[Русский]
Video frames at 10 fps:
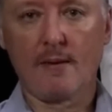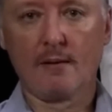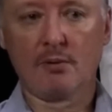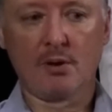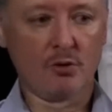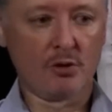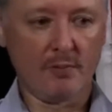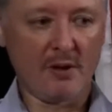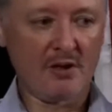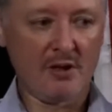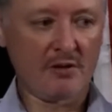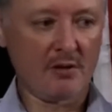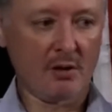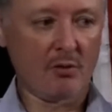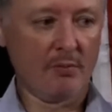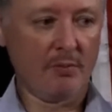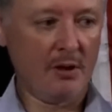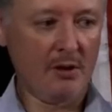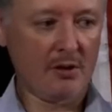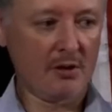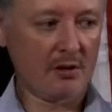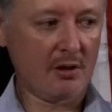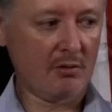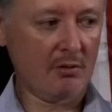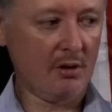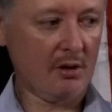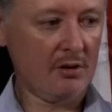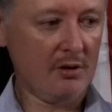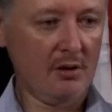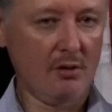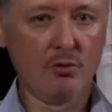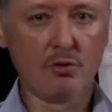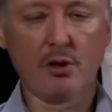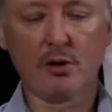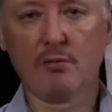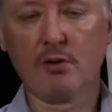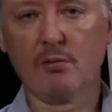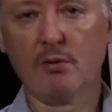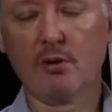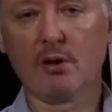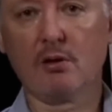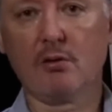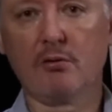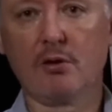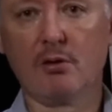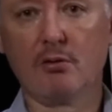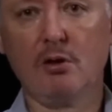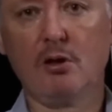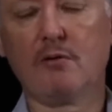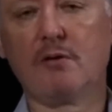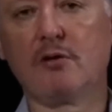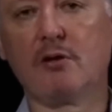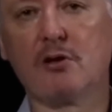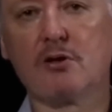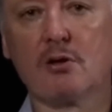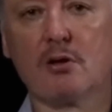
Потому что последствия такой политики станут для России хуже атомной бомбардировки, ну или равнозначно.